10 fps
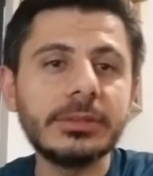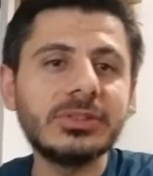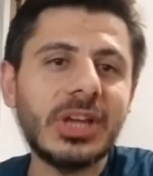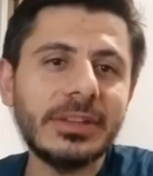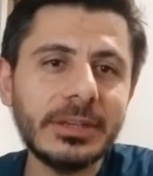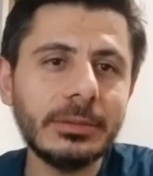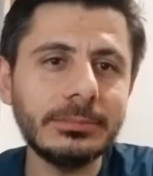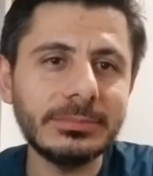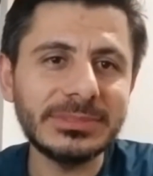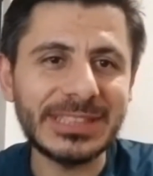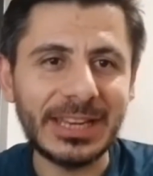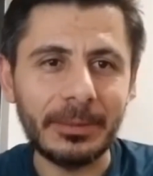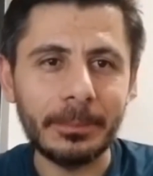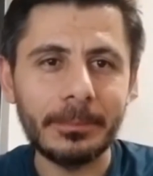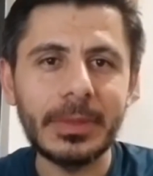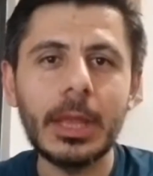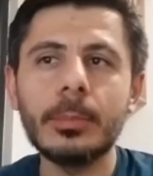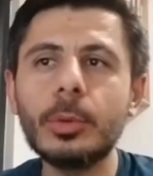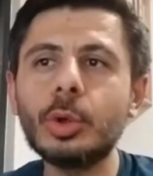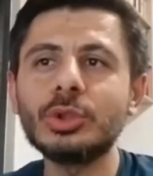Canlarım selam.
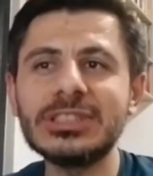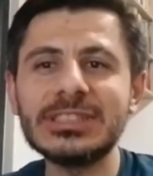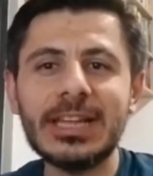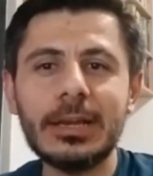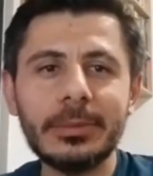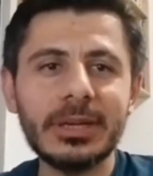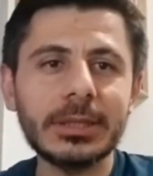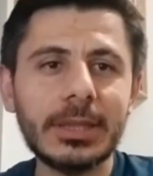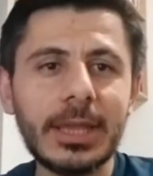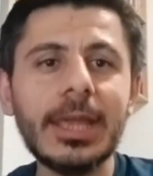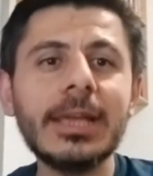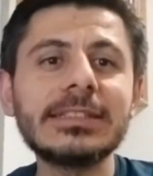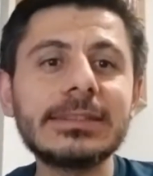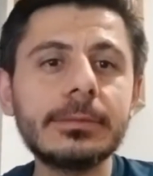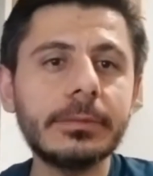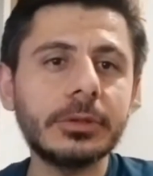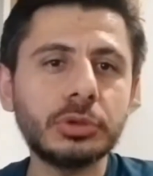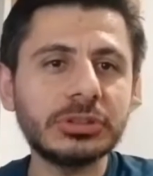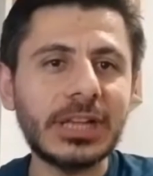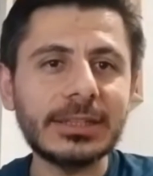Bugün sizlerle birlikte sıvı ve
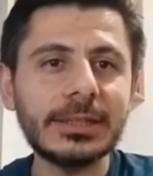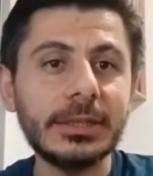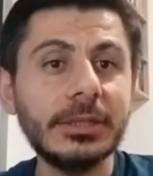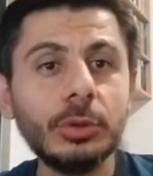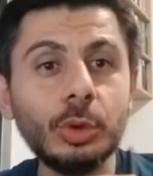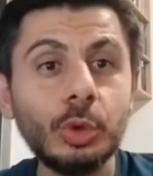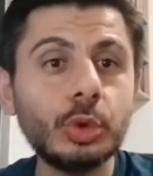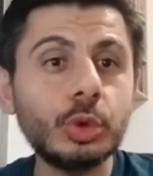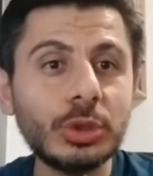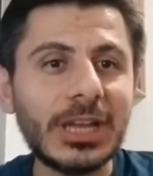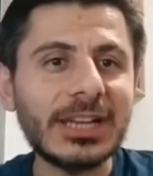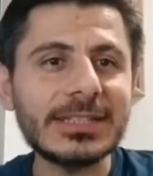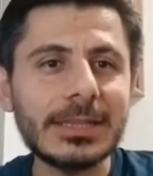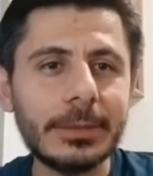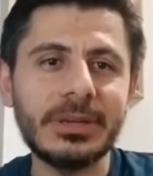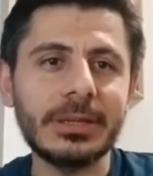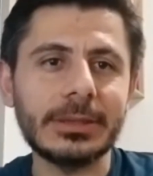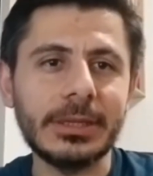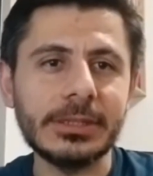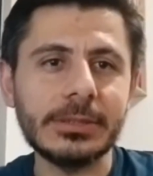çözeltilerin 3. dersiyle
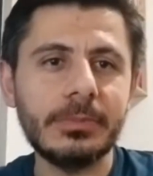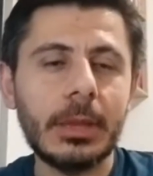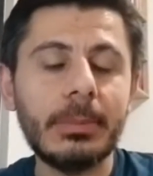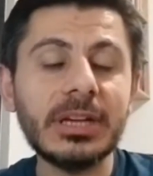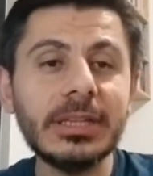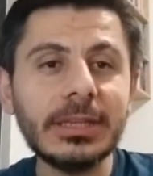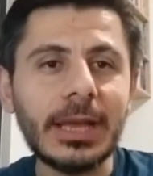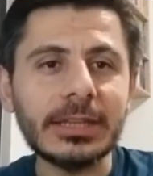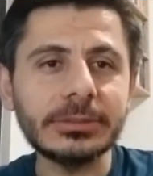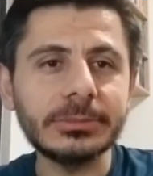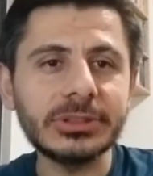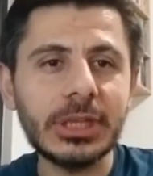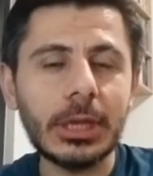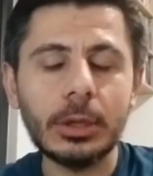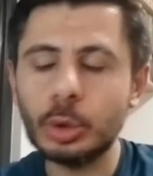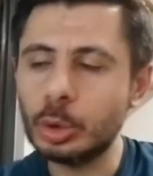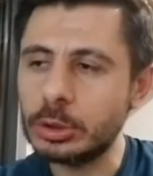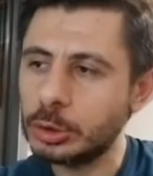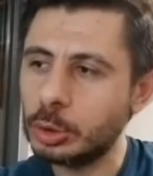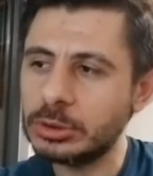birlikteyiz. Bakın ilk dersimizde
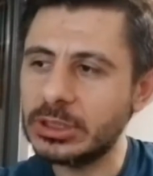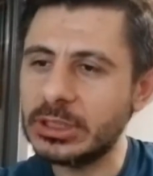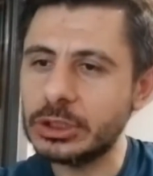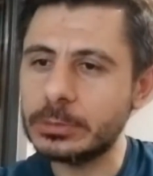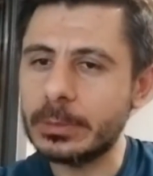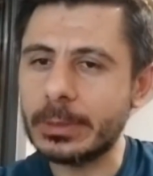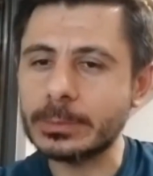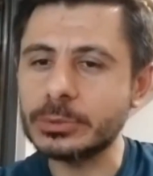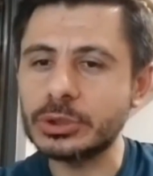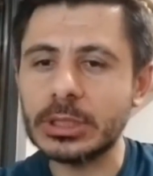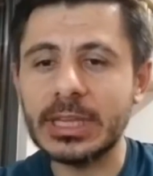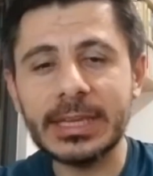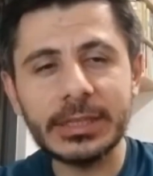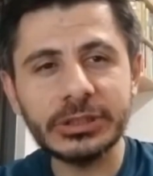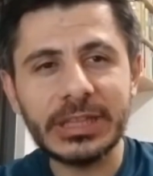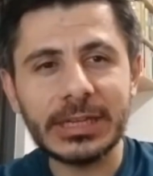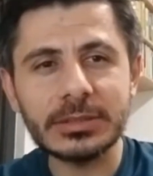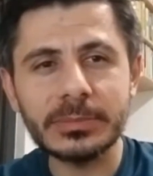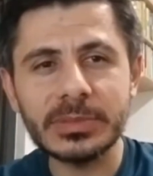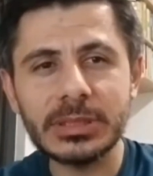kütlece yüzde derişime bakmıştık. İkinci
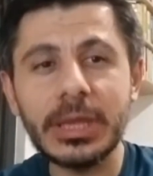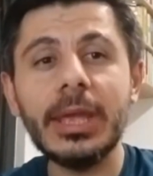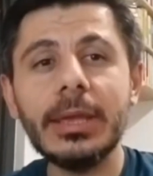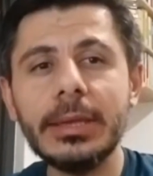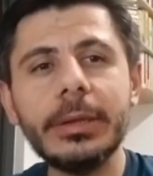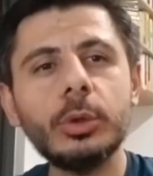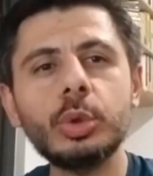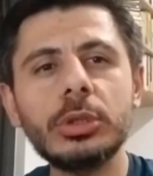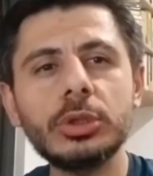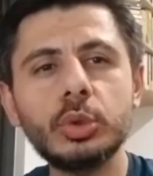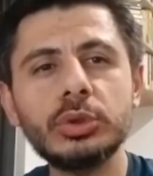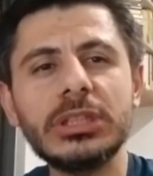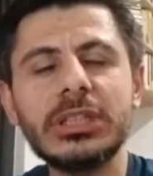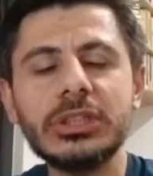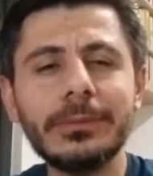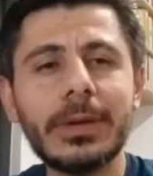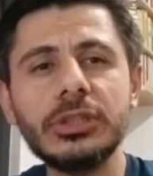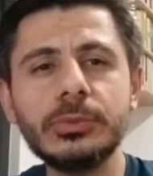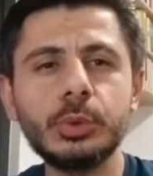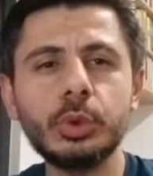dersimizde yine kütlece yüzde derişim ve
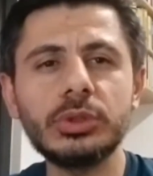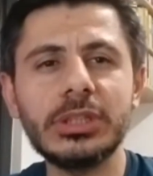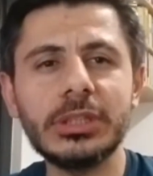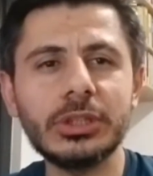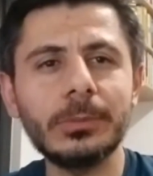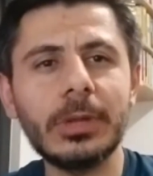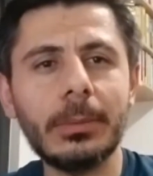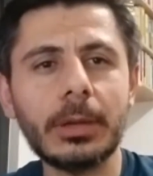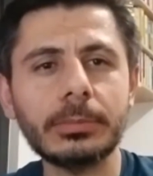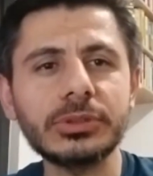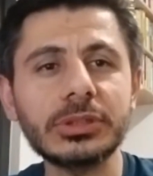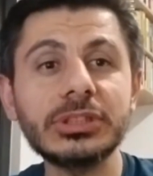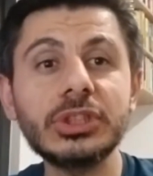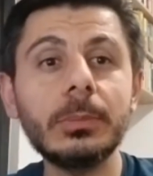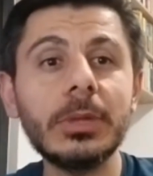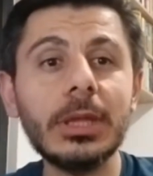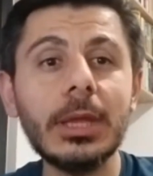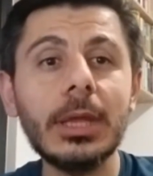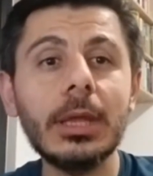hacimce yüzde derişimlere bakmıştık. Şimdi